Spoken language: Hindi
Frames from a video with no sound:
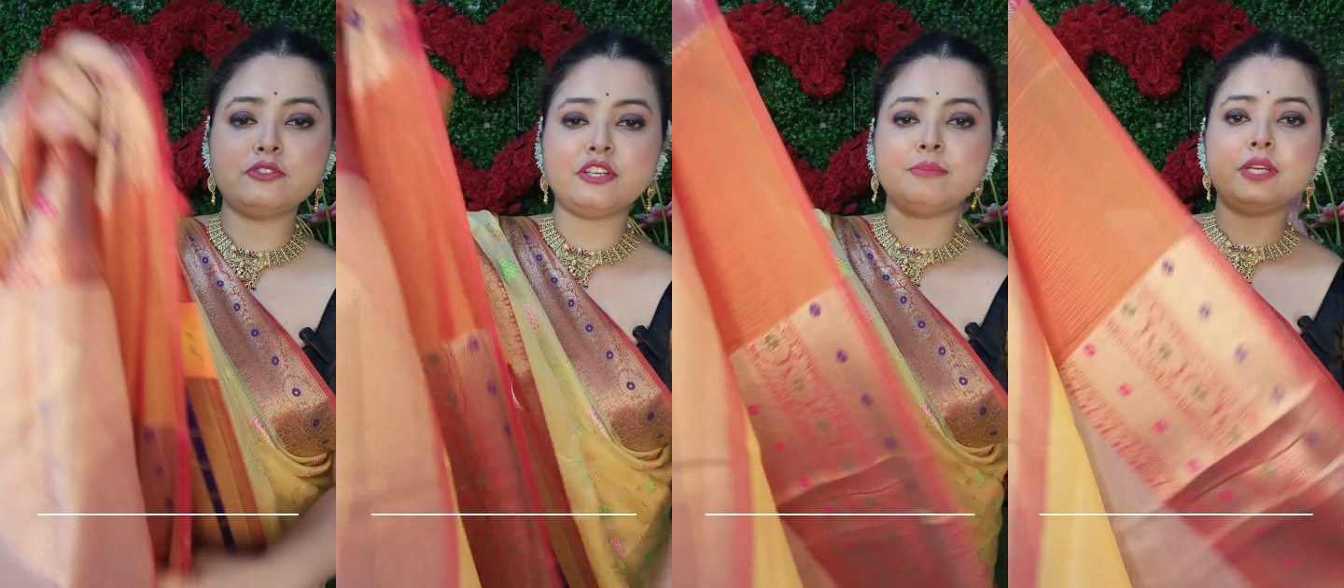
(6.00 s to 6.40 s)

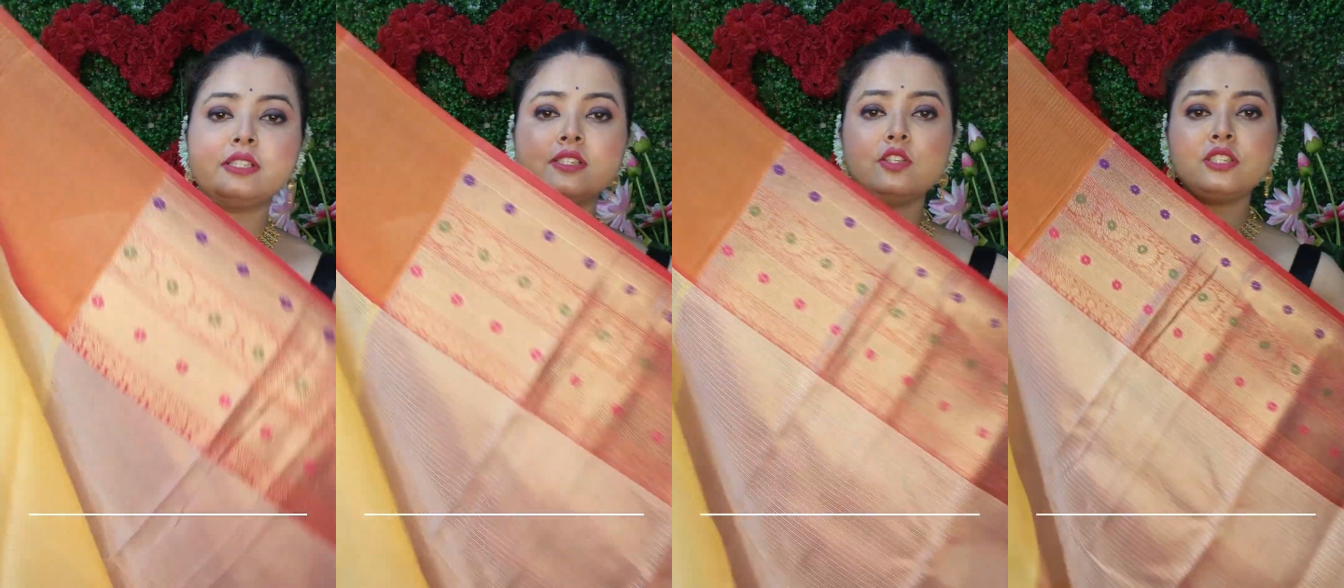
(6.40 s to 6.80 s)
डबल फाइव
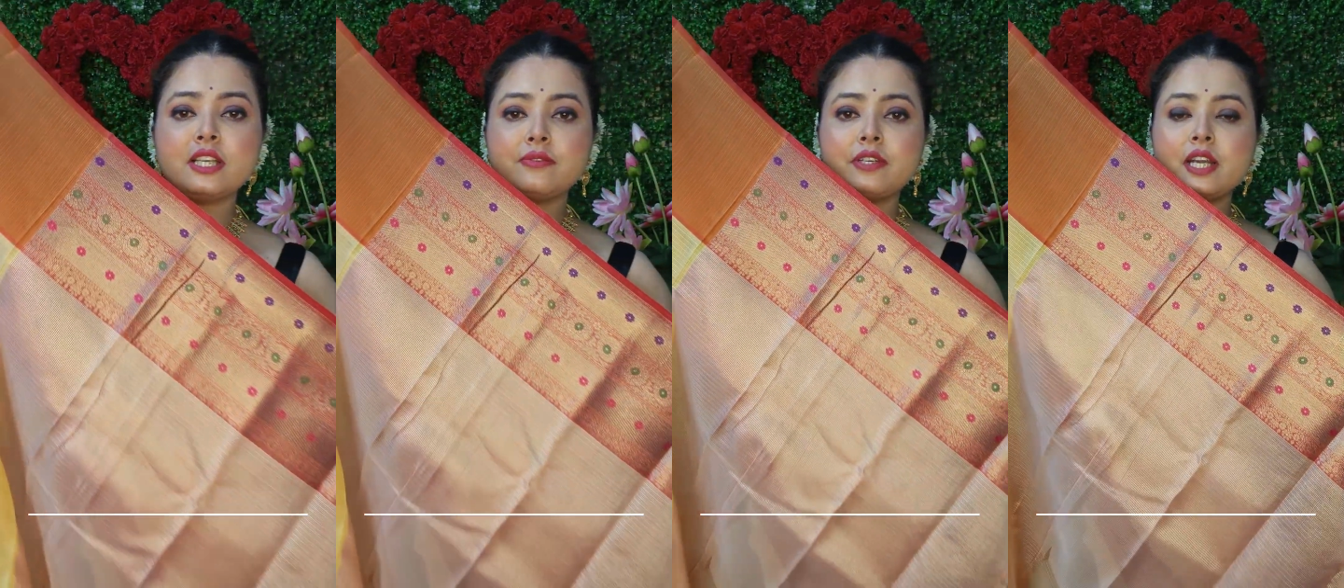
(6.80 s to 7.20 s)
एट जीरो
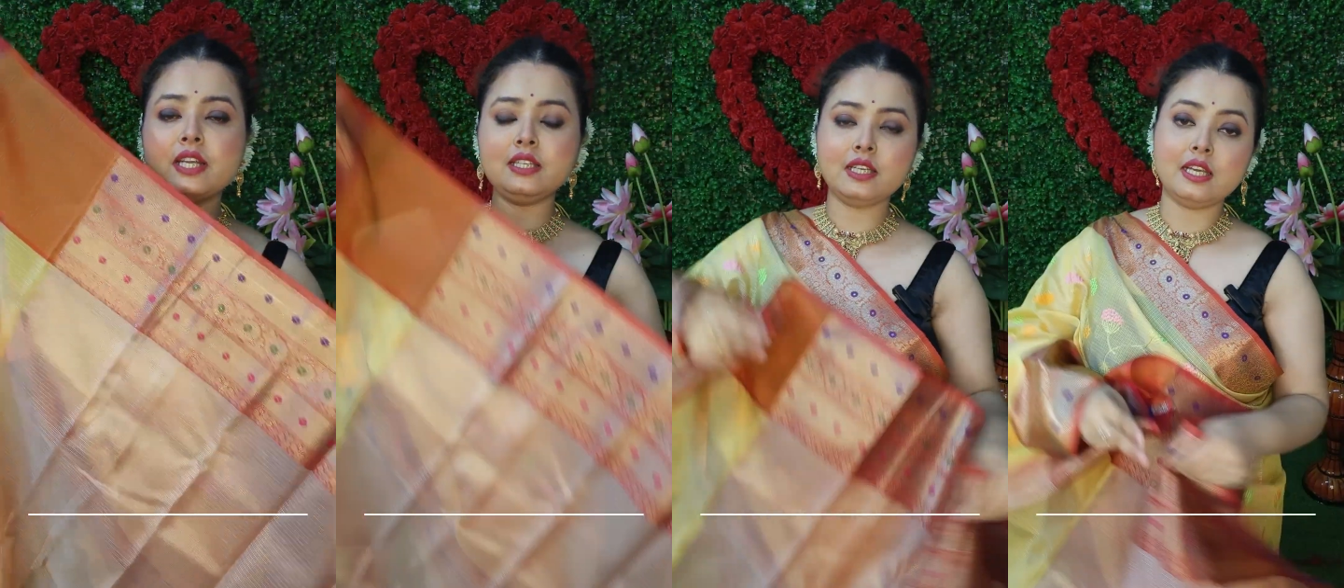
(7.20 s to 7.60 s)
सेवन
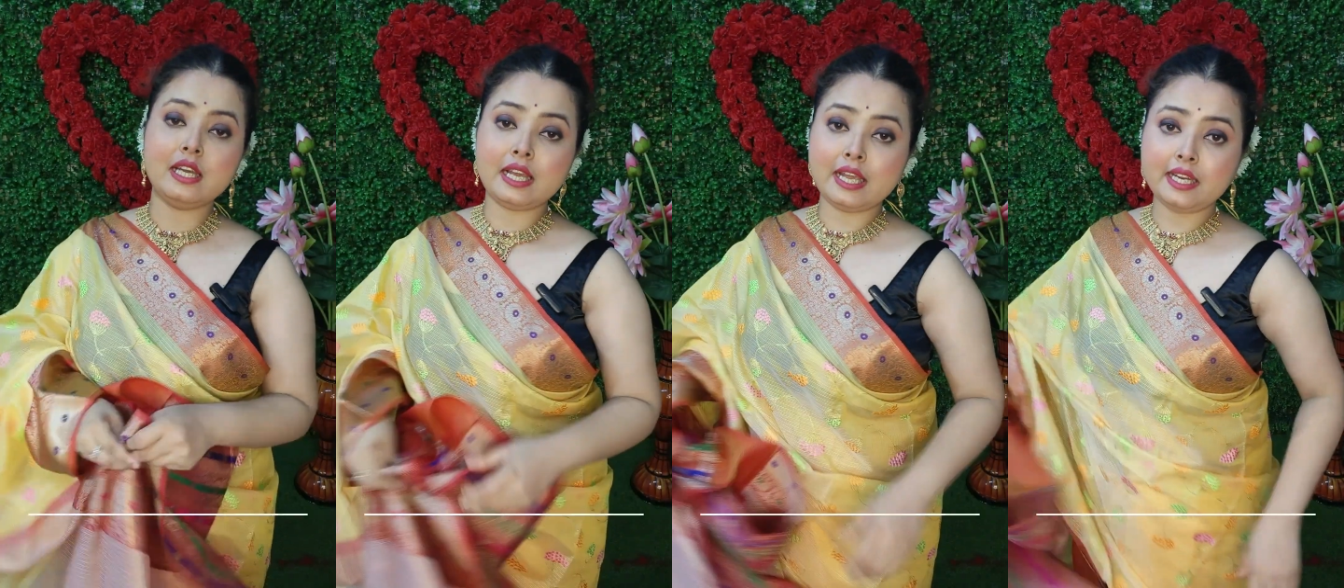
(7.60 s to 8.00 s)
नाइन
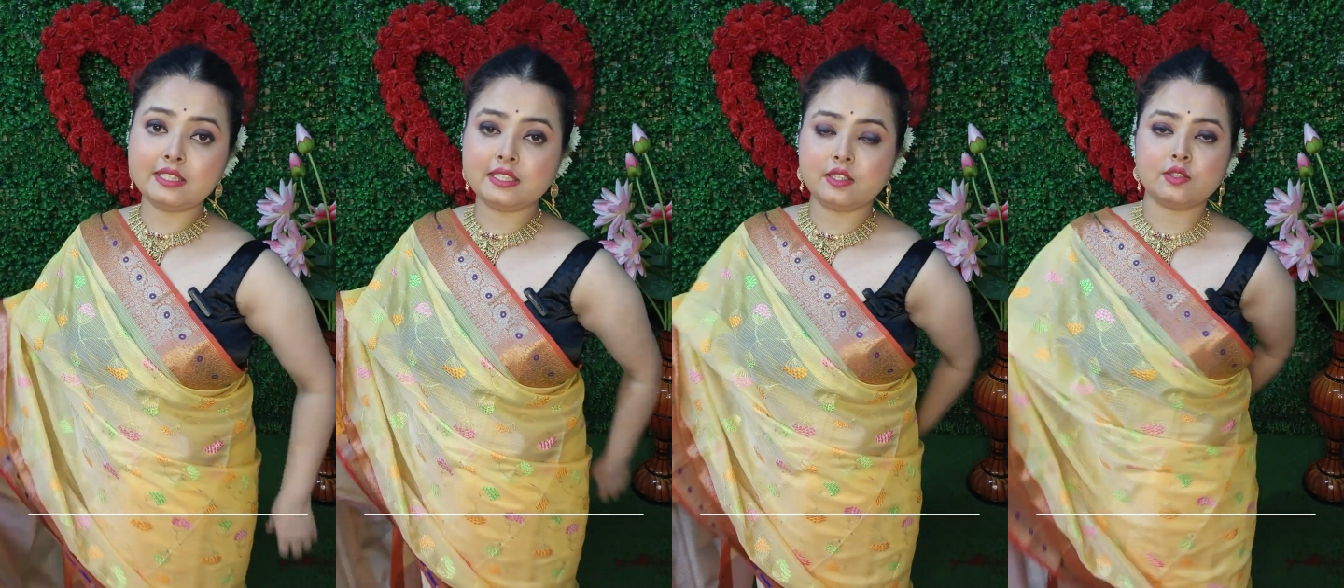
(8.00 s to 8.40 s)

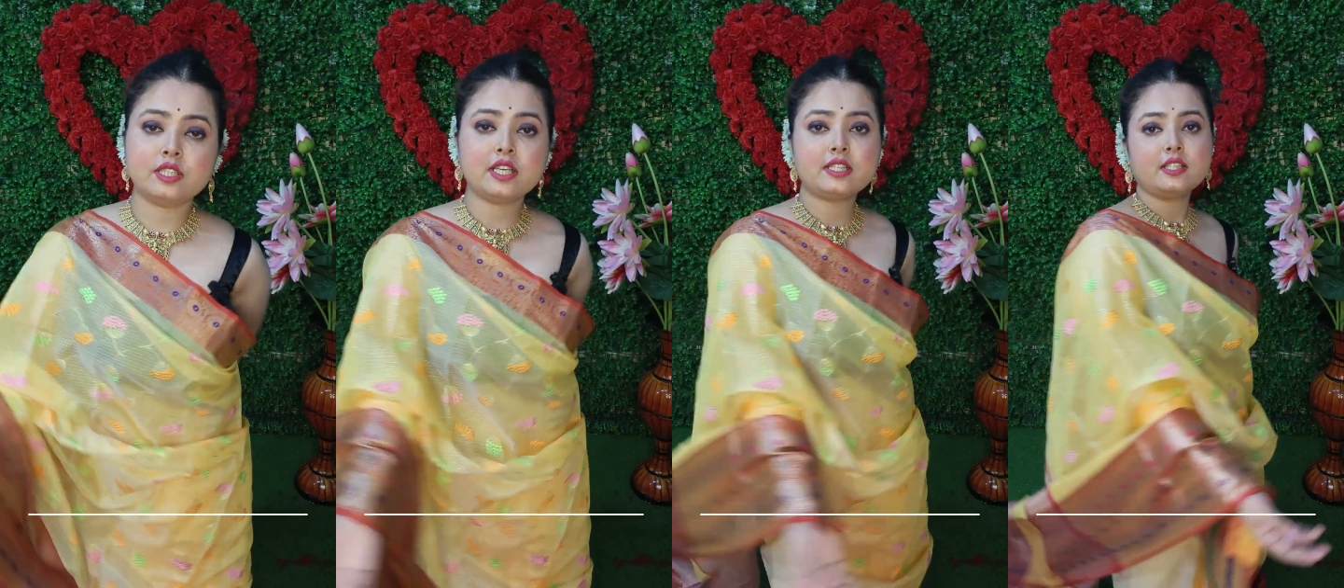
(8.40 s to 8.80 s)
एट जीरो
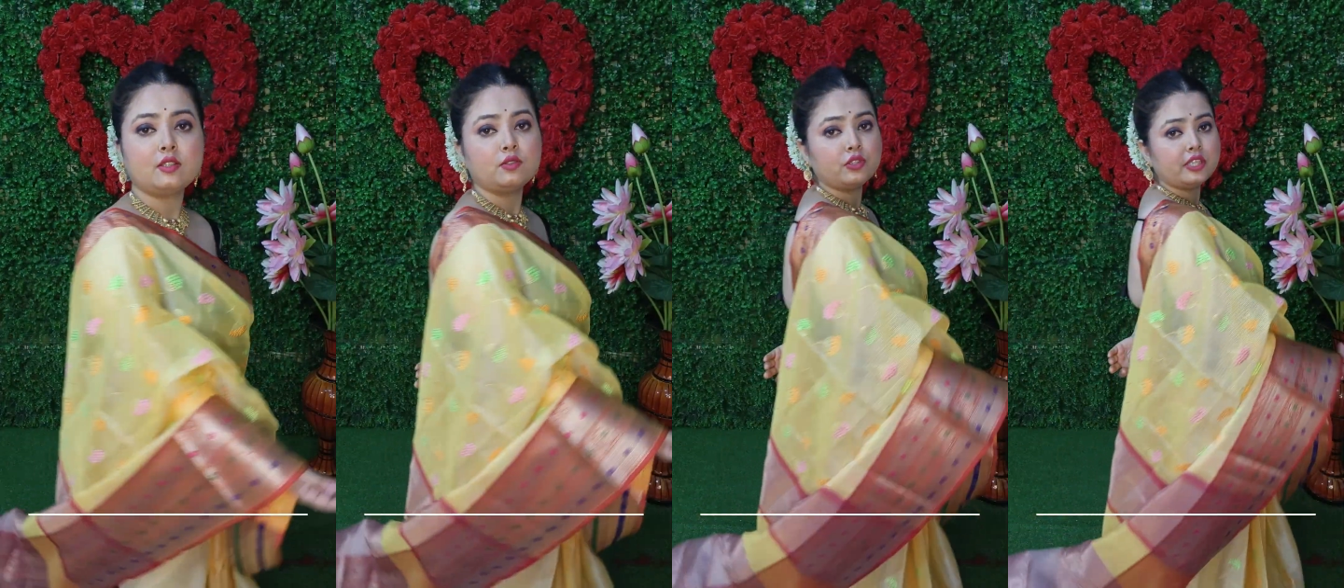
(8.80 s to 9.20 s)
सिक्स जीरो